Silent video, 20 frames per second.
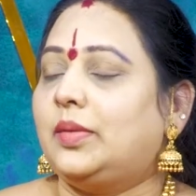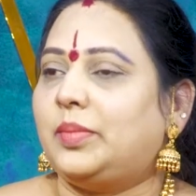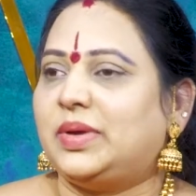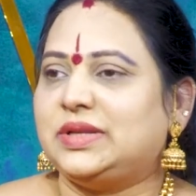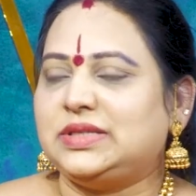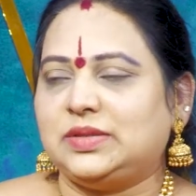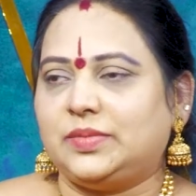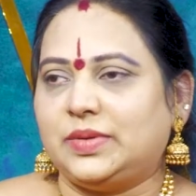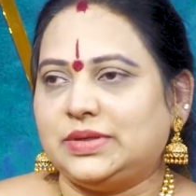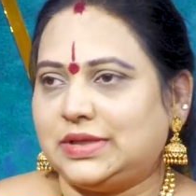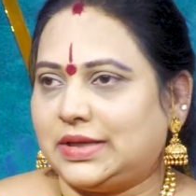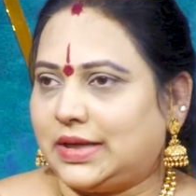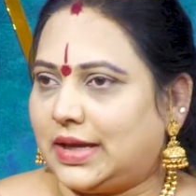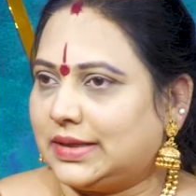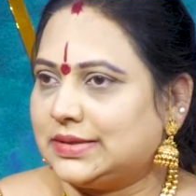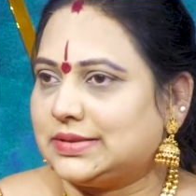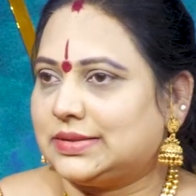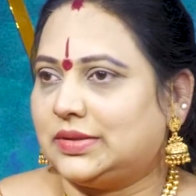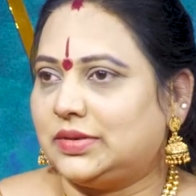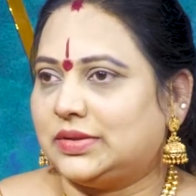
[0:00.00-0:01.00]
మంచి మంచి
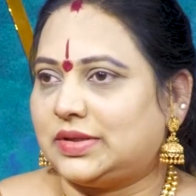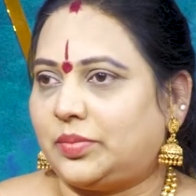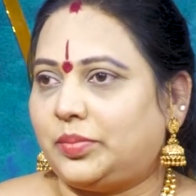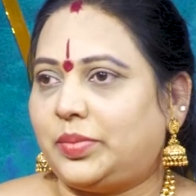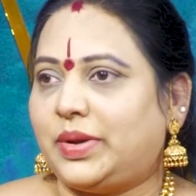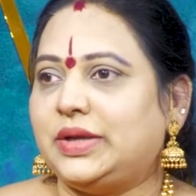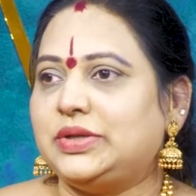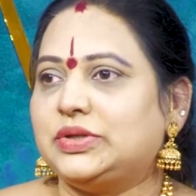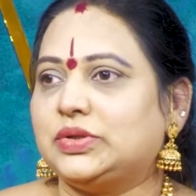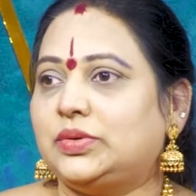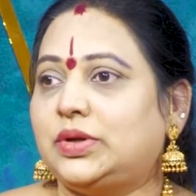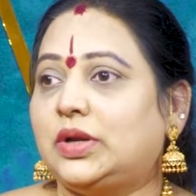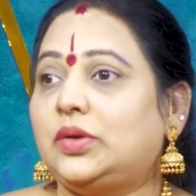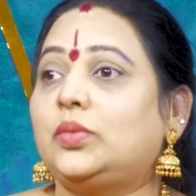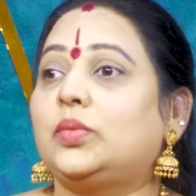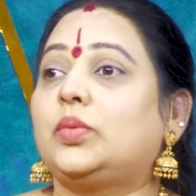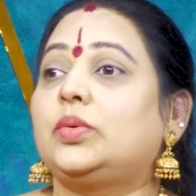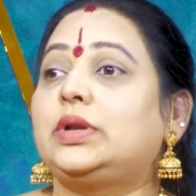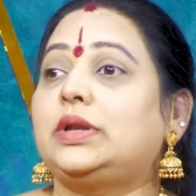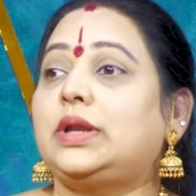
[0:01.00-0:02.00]
ఆస్తులు సంపాదించుకుంటారు
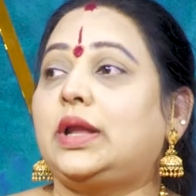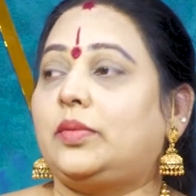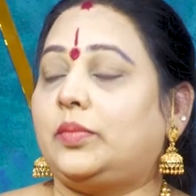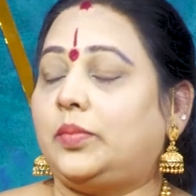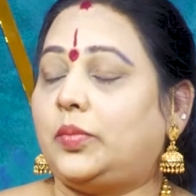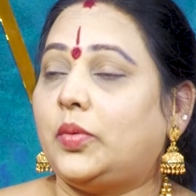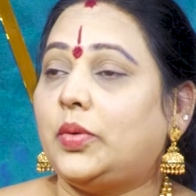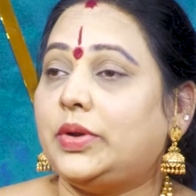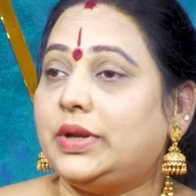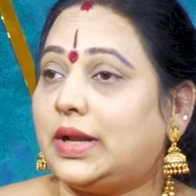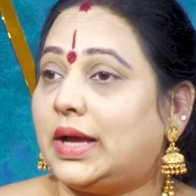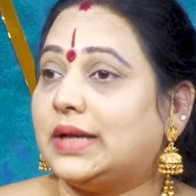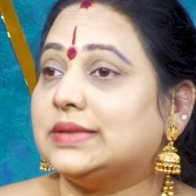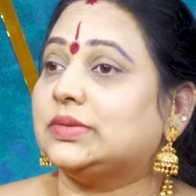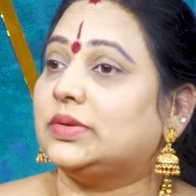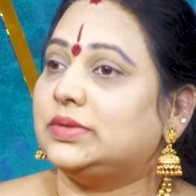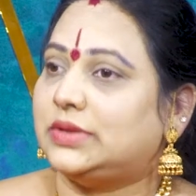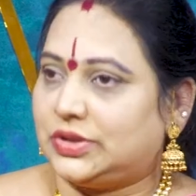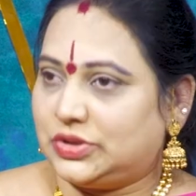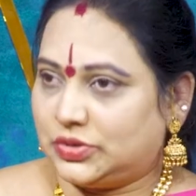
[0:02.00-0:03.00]
ఉన్న పోయిన
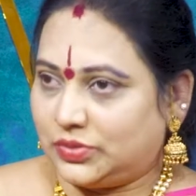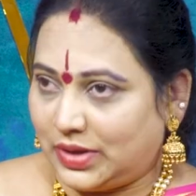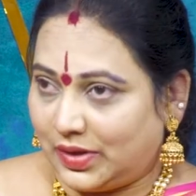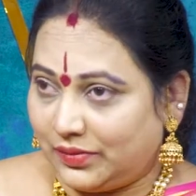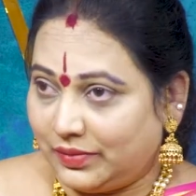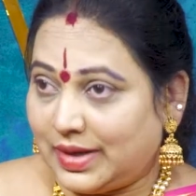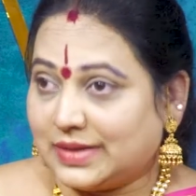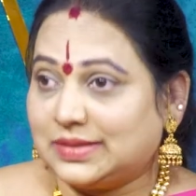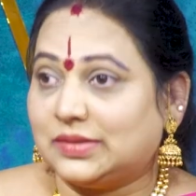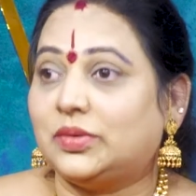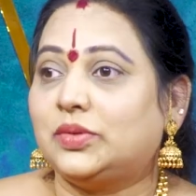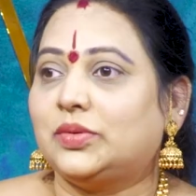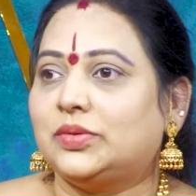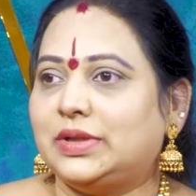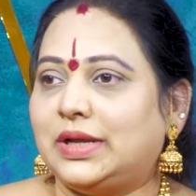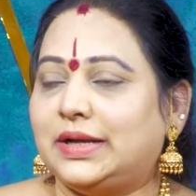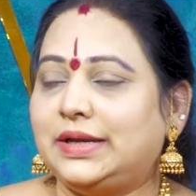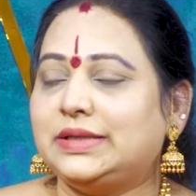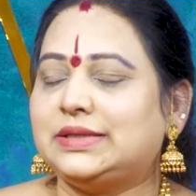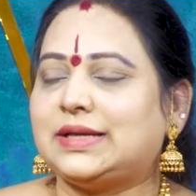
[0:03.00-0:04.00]
ఆస్తులు తెచ్చుకునే అవకాశం
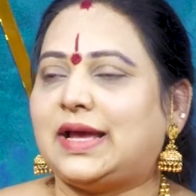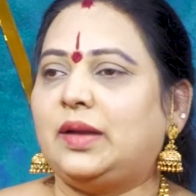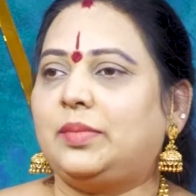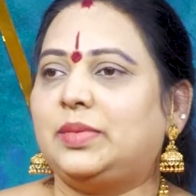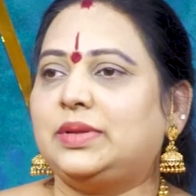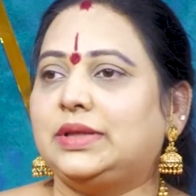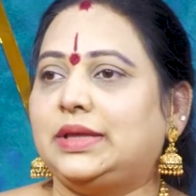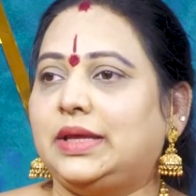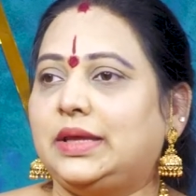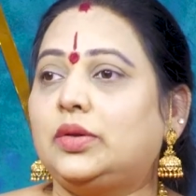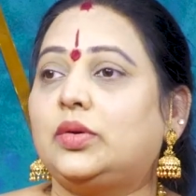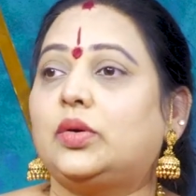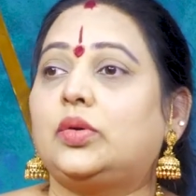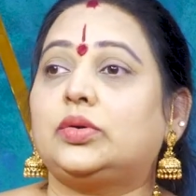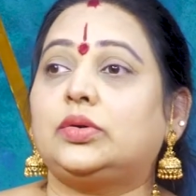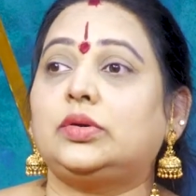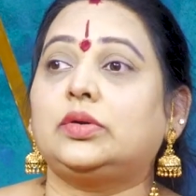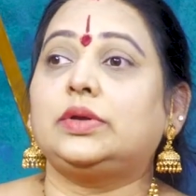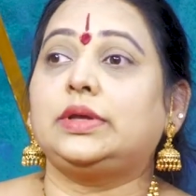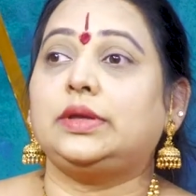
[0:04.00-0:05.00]
ఉంది అంటే చాలామందికి
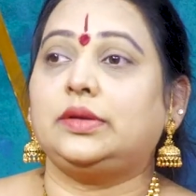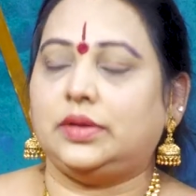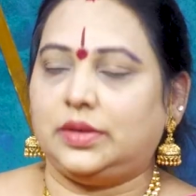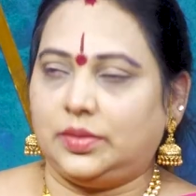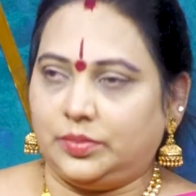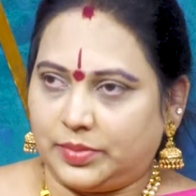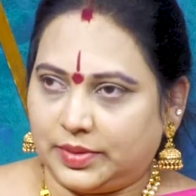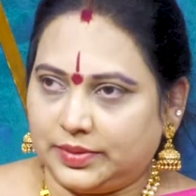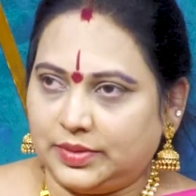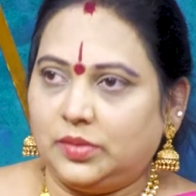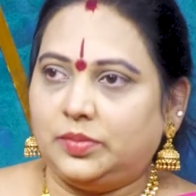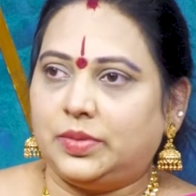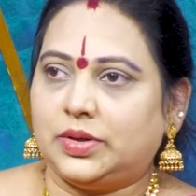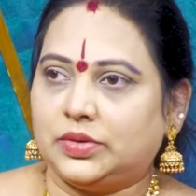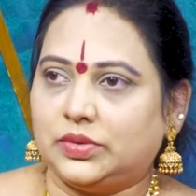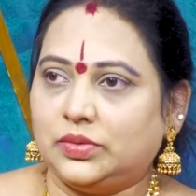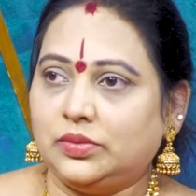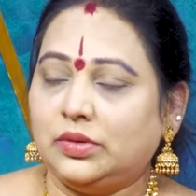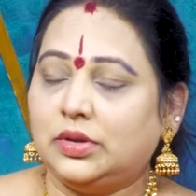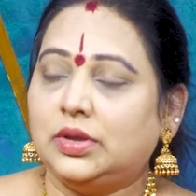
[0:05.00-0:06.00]
కోర్టులో ఇబ్బందులు
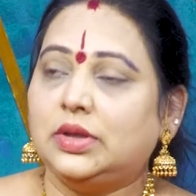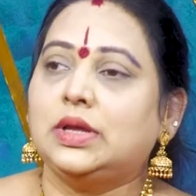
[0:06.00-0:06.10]
పడుతూ